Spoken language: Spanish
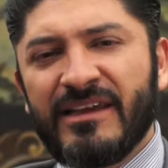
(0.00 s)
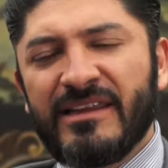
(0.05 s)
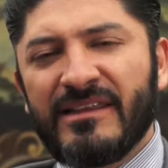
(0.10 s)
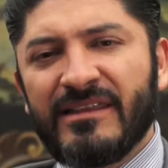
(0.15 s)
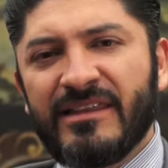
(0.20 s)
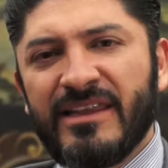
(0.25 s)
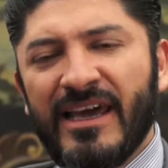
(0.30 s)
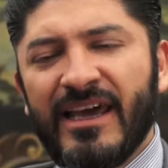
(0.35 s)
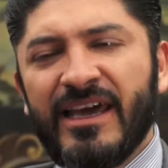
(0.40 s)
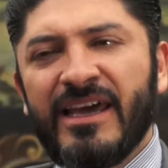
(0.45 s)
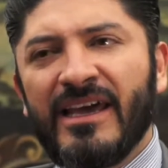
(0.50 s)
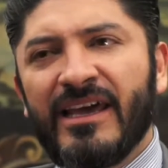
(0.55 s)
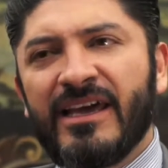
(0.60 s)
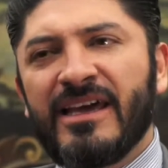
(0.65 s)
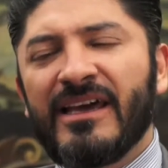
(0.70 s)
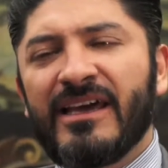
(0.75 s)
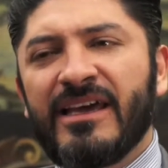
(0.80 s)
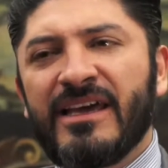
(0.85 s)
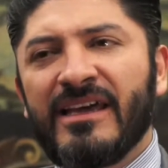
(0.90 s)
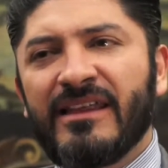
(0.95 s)

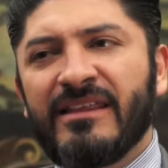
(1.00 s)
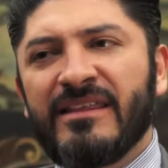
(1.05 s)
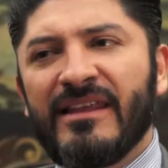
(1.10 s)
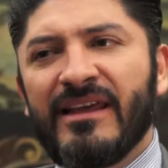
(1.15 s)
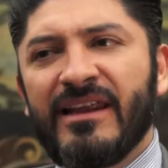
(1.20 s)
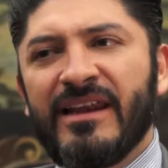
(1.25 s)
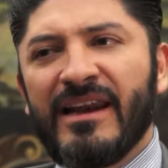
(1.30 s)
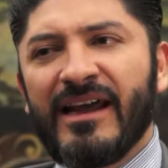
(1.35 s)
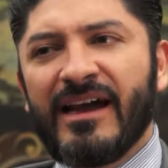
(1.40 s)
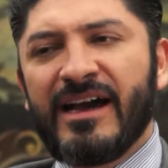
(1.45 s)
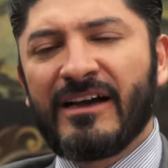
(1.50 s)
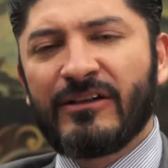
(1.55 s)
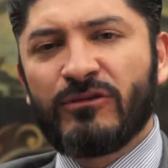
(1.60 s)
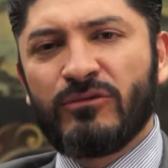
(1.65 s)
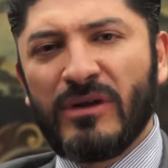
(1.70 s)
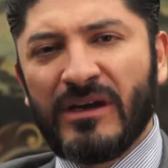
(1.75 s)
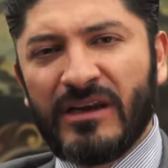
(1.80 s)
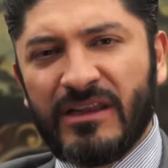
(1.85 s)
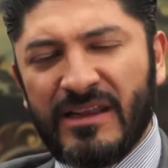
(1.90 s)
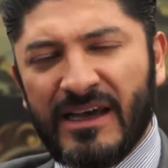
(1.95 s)
de la
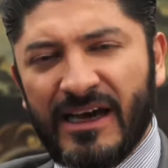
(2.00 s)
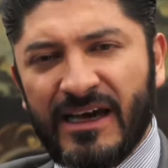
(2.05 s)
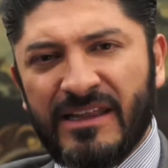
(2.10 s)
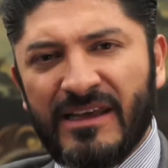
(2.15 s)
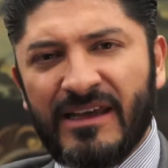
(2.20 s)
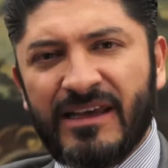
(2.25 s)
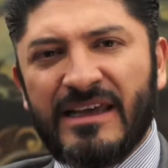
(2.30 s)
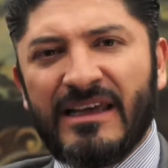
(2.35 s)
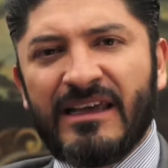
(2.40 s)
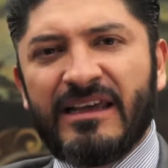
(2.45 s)
actualidad